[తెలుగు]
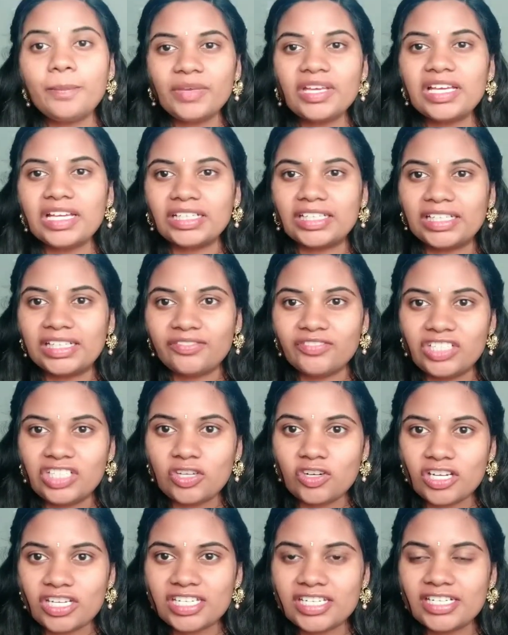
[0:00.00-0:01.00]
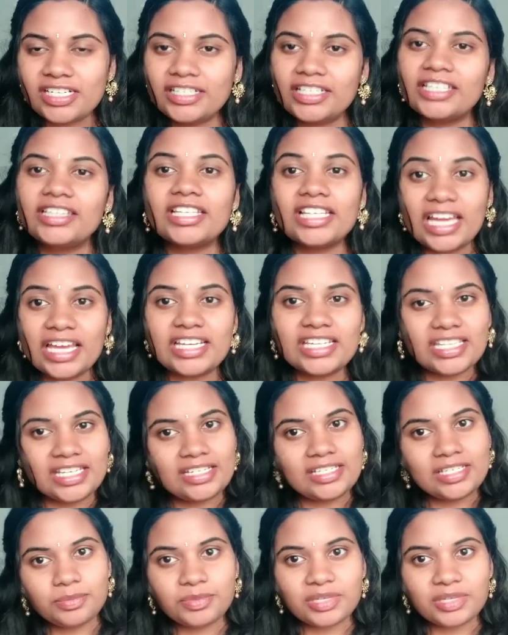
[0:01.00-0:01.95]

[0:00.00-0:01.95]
మీకు కనుక వీడియో నచ్చినట్టయితే లైక్ షేర్